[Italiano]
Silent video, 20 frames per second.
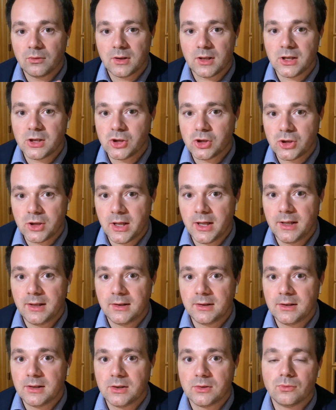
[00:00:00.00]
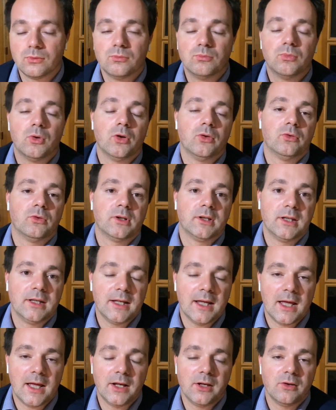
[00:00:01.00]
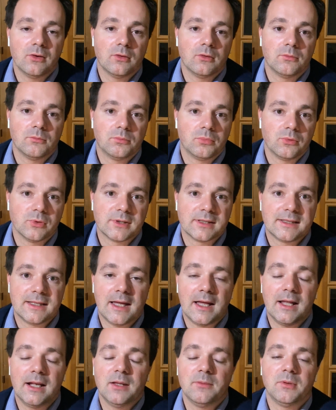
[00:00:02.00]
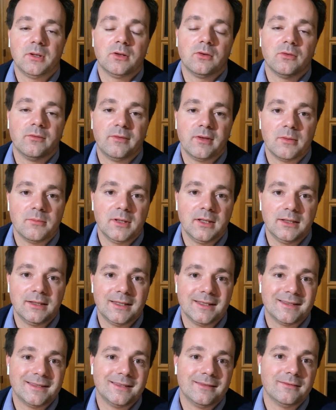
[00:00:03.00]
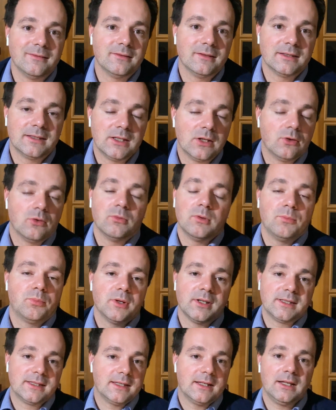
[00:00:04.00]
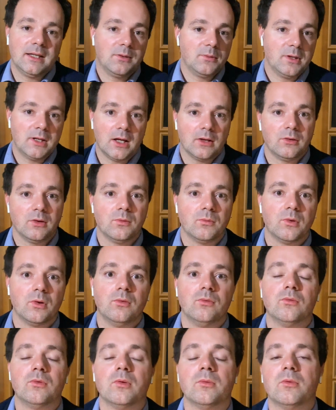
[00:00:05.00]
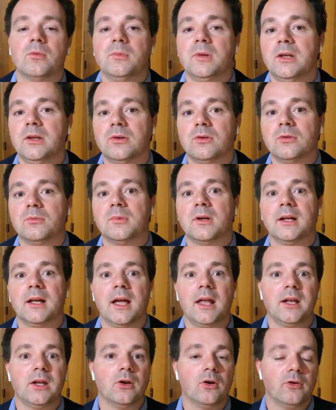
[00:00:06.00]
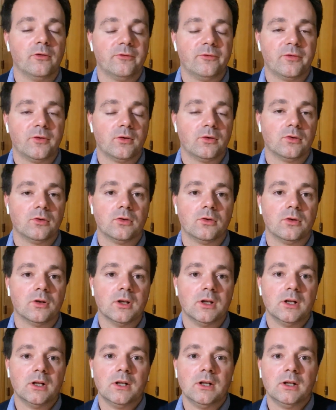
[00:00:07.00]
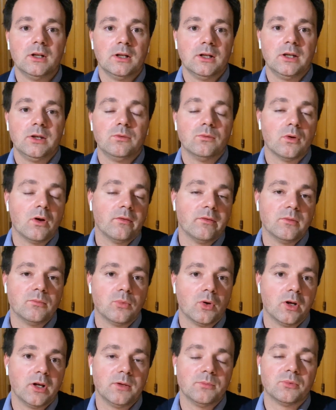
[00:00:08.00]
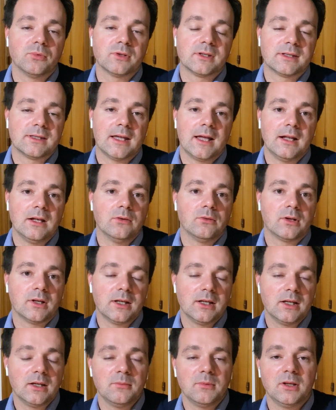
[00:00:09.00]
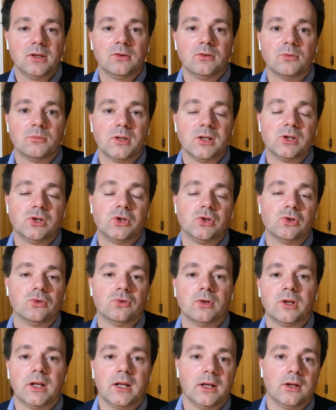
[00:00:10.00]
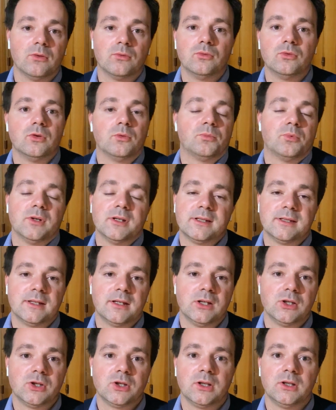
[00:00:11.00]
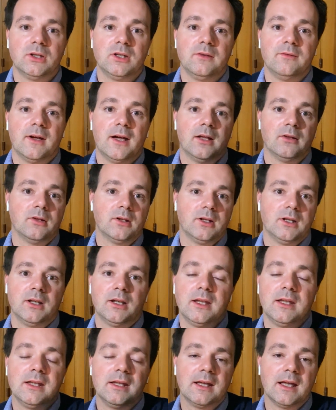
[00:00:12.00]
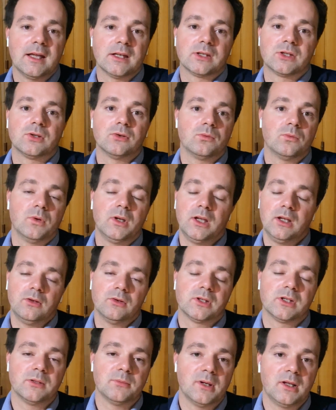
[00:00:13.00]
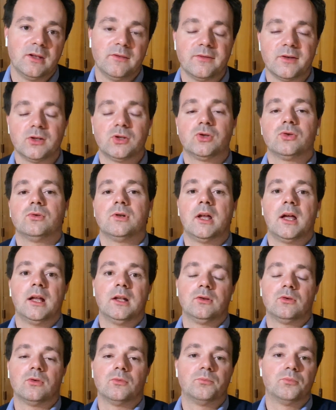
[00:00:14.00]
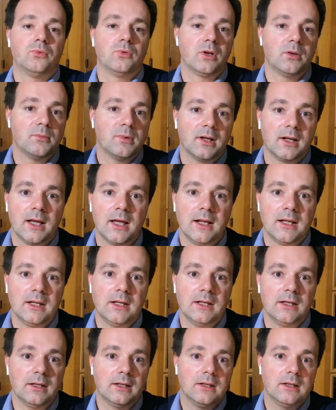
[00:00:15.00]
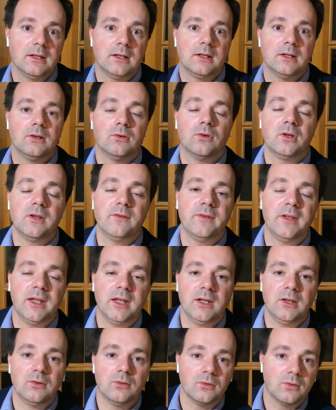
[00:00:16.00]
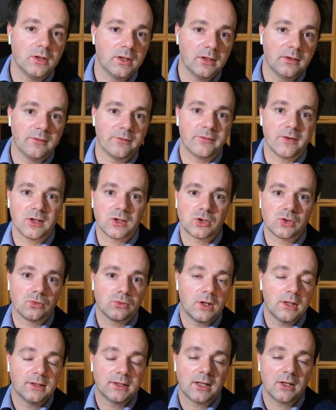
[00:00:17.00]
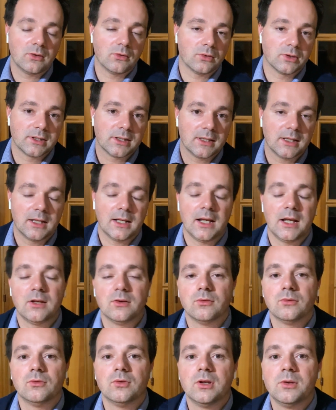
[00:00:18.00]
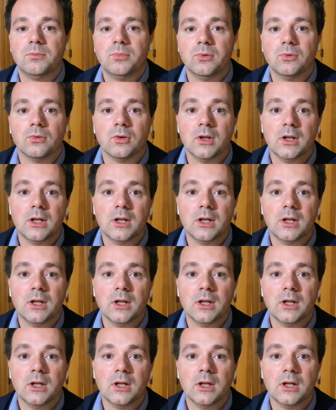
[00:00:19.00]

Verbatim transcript: crescente sul buon ordinario postale, perché ovviamente siccome può essere liquidato in qualunque momento, magari offrono i nuovi buoni postali un rendimento maggiore, uno può essere incentivato a dire incasso quello, se mai ne faccio un altro, oppure magari eh, lo rivendo e faccio altre cose che rendono di più.